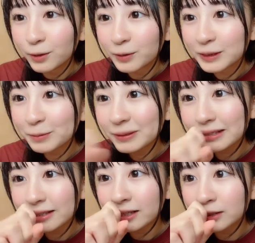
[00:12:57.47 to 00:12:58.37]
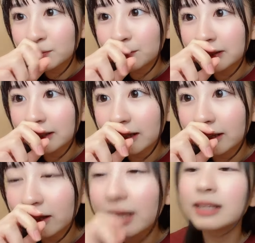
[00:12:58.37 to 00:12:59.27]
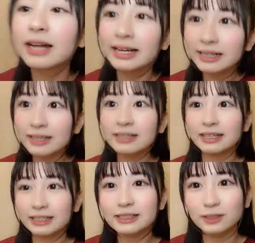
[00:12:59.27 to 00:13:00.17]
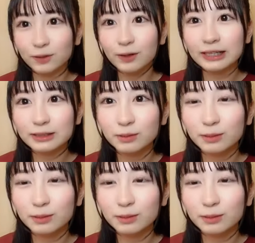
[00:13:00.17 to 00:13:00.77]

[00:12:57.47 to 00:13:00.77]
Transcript: おしゃべり会はじめましてえ大歓迎ですよはじ